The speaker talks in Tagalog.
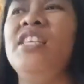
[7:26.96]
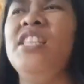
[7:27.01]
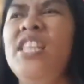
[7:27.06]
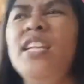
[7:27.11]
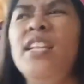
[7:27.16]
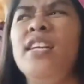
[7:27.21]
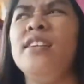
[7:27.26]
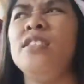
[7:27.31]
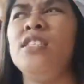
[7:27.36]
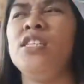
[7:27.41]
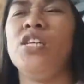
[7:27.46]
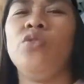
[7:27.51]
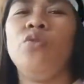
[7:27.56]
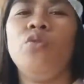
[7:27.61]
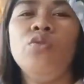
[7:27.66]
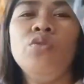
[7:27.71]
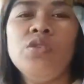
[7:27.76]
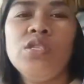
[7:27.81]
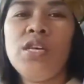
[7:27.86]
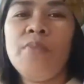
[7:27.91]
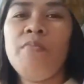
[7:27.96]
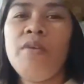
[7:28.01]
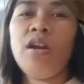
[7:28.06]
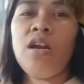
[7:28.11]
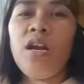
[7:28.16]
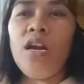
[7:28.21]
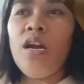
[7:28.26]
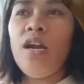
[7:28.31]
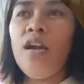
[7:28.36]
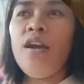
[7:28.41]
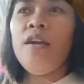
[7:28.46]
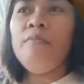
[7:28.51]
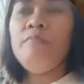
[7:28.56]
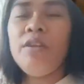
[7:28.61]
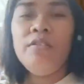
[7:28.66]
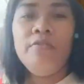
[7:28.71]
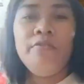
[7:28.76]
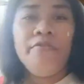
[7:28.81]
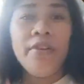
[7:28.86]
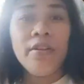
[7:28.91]
Hindi lang siya doon sa mga
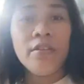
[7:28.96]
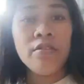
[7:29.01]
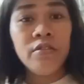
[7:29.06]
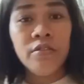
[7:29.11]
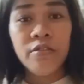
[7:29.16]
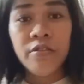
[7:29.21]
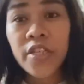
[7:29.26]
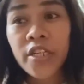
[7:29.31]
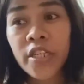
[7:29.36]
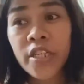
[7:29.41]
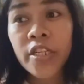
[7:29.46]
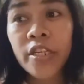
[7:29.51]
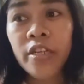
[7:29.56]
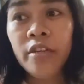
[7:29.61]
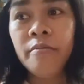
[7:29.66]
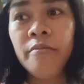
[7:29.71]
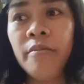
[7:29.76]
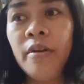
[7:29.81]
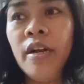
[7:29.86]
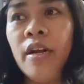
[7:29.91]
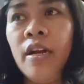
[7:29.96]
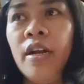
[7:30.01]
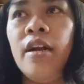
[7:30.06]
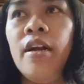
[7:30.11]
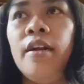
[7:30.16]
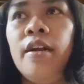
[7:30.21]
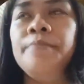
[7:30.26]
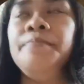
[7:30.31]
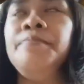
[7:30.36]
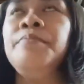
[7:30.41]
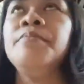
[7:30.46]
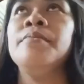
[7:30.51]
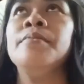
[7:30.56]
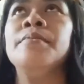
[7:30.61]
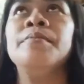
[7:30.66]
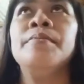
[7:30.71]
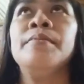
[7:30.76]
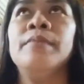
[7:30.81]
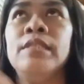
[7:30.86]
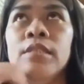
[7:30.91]
manufacturer ng mga
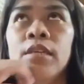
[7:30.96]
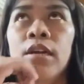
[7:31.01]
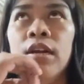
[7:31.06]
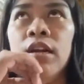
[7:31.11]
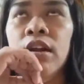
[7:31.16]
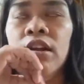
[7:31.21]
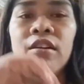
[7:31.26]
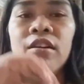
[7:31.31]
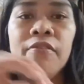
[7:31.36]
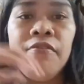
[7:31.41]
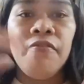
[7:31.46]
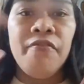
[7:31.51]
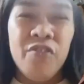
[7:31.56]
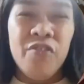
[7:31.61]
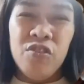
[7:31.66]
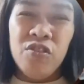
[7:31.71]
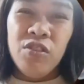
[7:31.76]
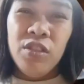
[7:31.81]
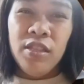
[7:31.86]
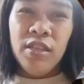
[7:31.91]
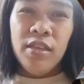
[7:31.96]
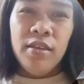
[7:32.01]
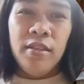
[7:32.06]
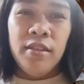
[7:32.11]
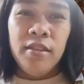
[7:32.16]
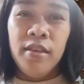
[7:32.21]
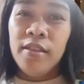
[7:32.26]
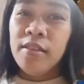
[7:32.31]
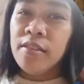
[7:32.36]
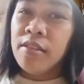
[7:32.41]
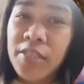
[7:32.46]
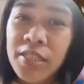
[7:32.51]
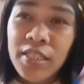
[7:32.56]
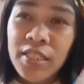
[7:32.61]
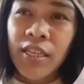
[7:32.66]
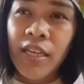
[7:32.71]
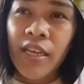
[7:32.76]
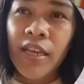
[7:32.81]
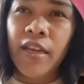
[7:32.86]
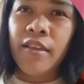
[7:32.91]
uh, food and
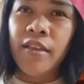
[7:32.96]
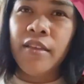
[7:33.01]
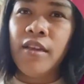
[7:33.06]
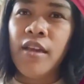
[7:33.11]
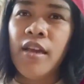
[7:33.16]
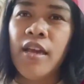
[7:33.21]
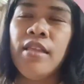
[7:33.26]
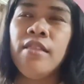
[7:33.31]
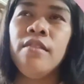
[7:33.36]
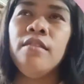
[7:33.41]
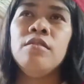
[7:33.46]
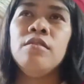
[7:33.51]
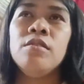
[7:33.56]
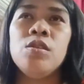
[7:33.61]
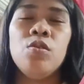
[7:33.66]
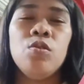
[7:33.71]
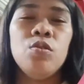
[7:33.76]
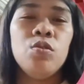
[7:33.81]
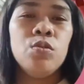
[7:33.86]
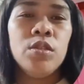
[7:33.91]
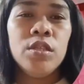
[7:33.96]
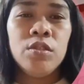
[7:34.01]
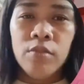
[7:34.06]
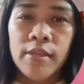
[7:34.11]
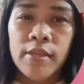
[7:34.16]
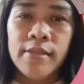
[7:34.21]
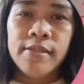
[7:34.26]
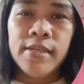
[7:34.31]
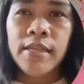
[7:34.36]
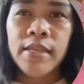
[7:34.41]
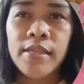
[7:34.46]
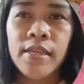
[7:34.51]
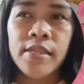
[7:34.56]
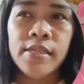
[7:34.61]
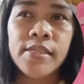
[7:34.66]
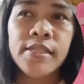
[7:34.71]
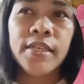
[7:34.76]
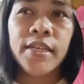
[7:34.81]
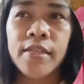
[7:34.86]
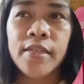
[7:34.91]
industry, ganyan. So, dito din sa
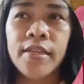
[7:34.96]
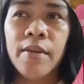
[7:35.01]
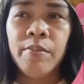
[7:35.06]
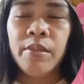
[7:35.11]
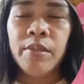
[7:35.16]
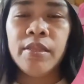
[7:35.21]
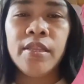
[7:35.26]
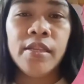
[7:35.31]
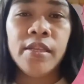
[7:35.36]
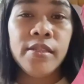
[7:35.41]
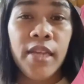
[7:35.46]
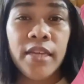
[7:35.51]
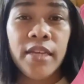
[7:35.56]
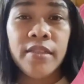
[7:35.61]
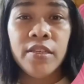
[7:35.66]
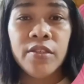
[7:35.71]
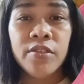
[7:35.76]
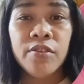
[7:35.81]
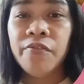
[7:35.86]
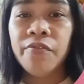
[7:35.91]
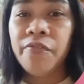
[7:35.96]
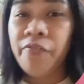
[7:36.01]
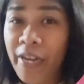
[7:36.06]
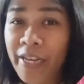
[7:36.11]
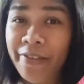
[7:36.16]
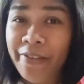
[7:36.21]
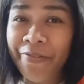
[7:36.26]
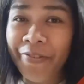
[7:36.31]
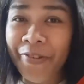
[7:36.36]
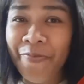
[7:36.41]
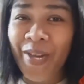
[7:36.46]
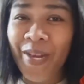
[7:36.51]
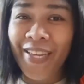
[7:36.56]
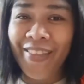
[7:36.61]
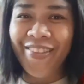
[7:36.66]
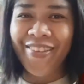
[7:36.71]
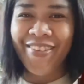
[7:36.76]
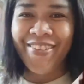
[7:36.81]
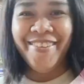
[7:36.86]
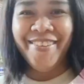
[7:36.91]
atin is nagagamit din natin yung FIFO
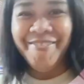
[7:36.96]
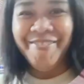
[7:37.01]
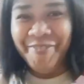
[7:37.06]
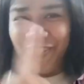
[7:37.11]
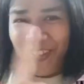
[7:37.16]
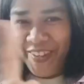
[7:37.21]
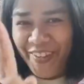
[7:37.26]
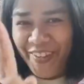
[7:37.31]
method. Ang